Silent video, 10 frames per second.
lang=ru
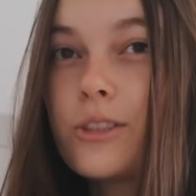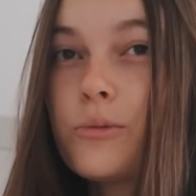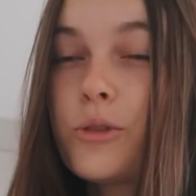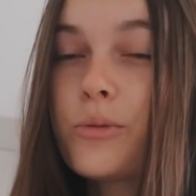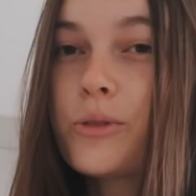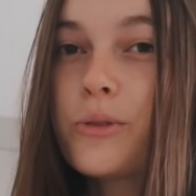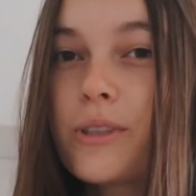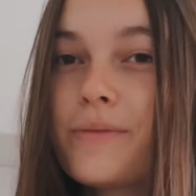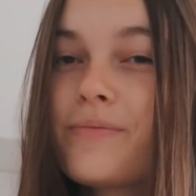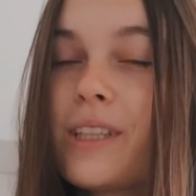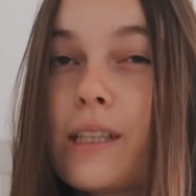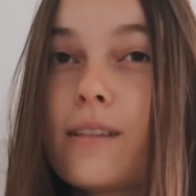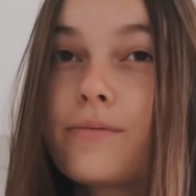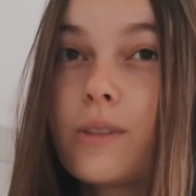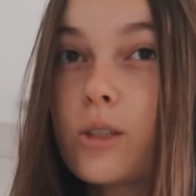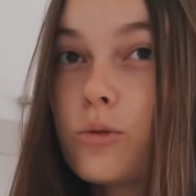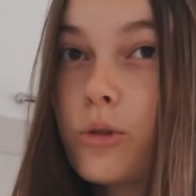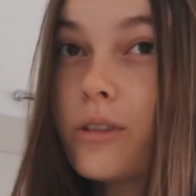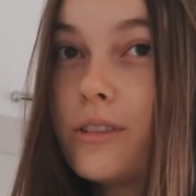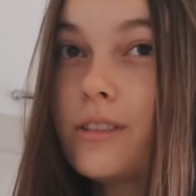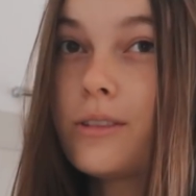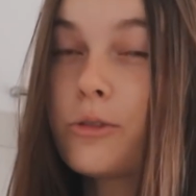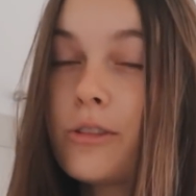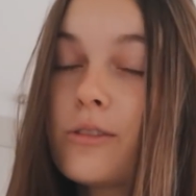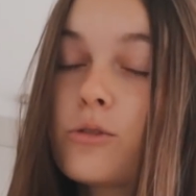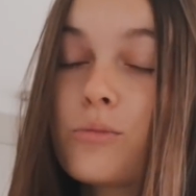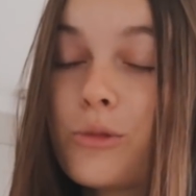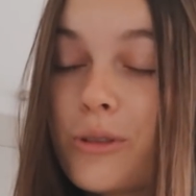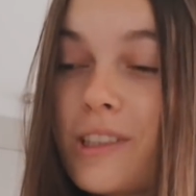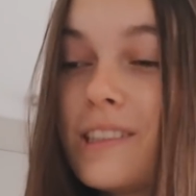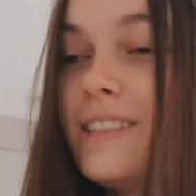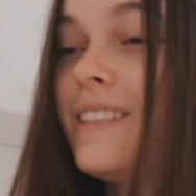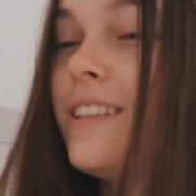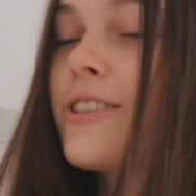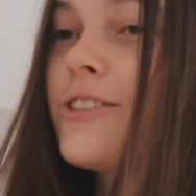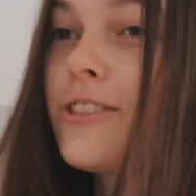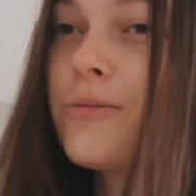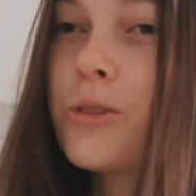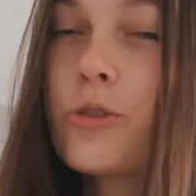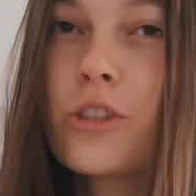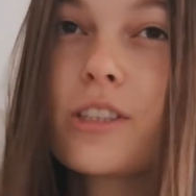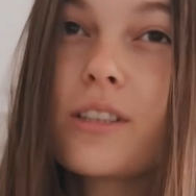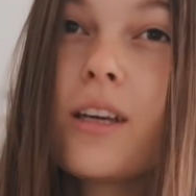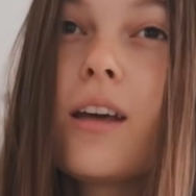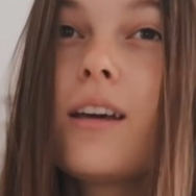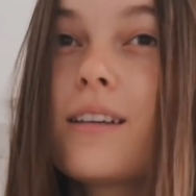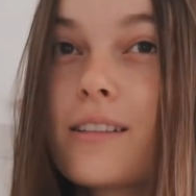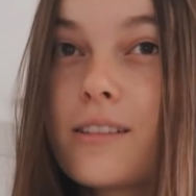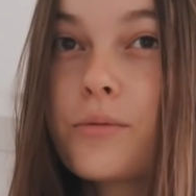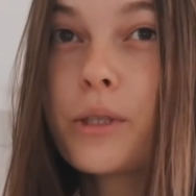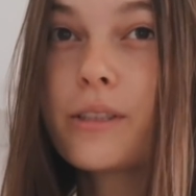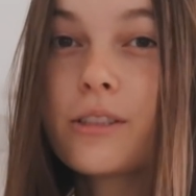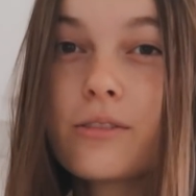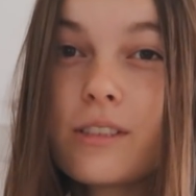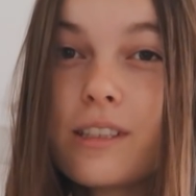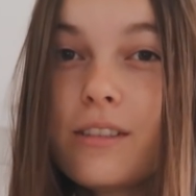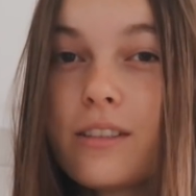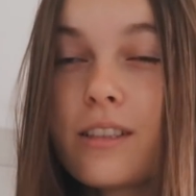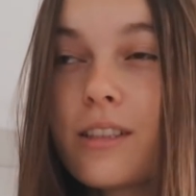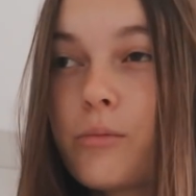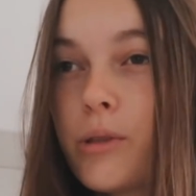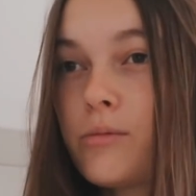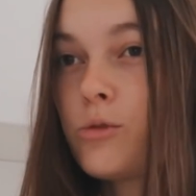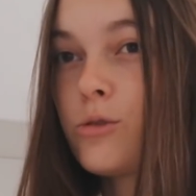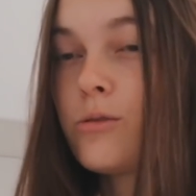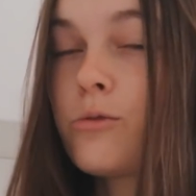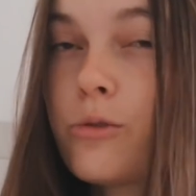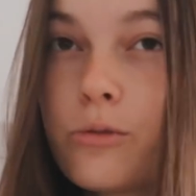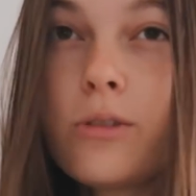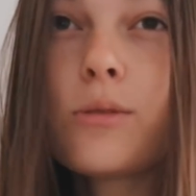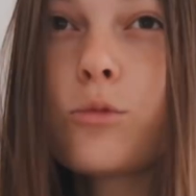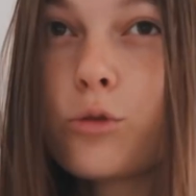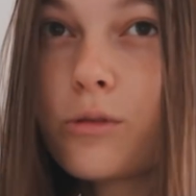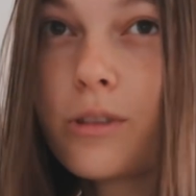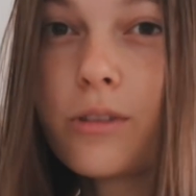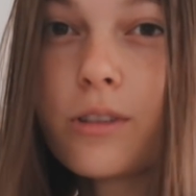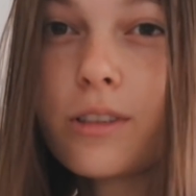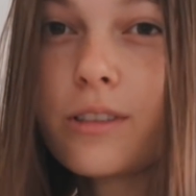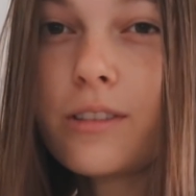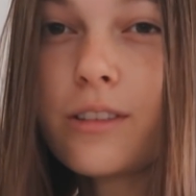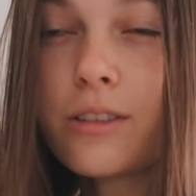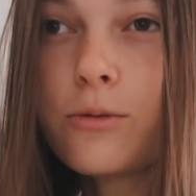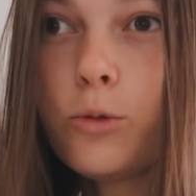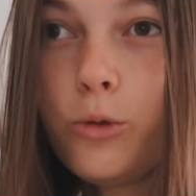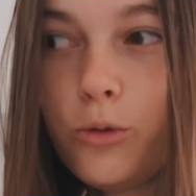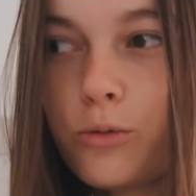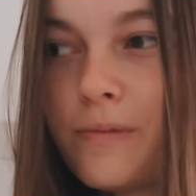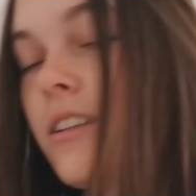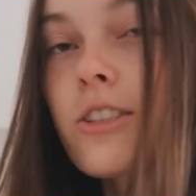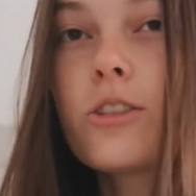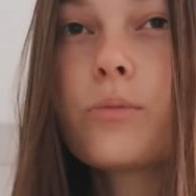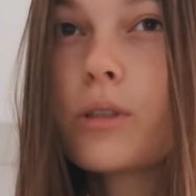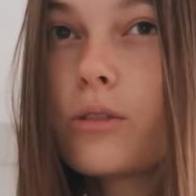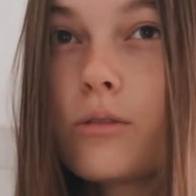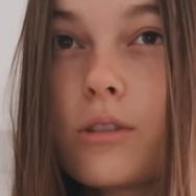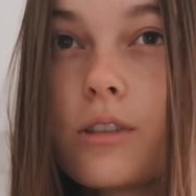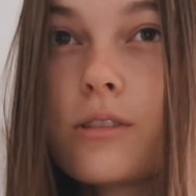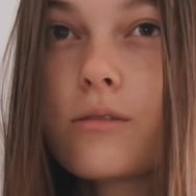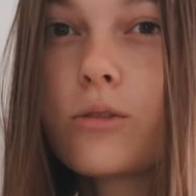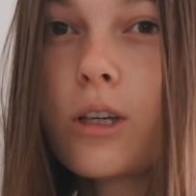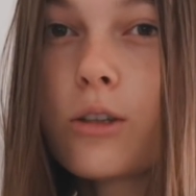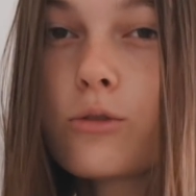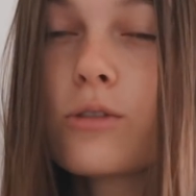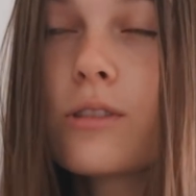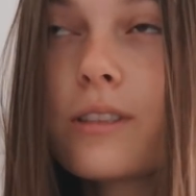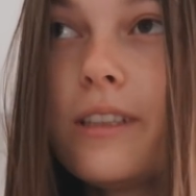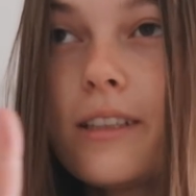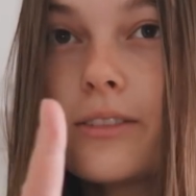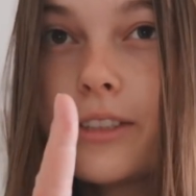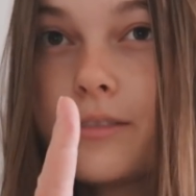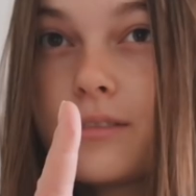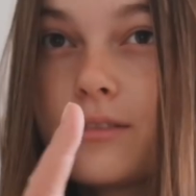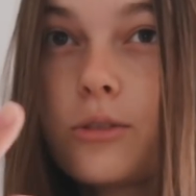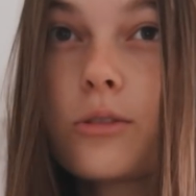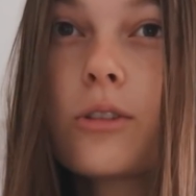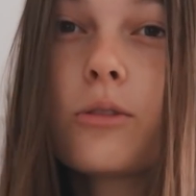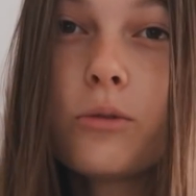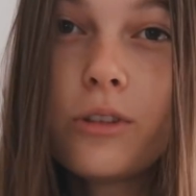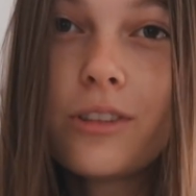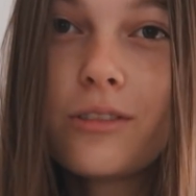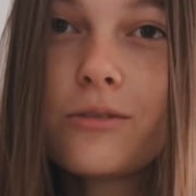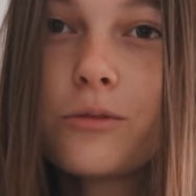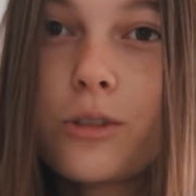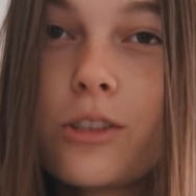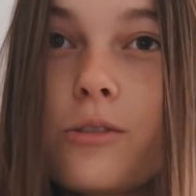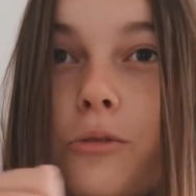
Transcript: Всем доброе утро. Я на кухне. Сегодня суббота, и решила немножечко разнообразить свои завтраки, потому что, ну, сколько можно завтракать одинаковую еду? Я решила приготовить рисовую кашу с тыквой. Все-таки осень у нас.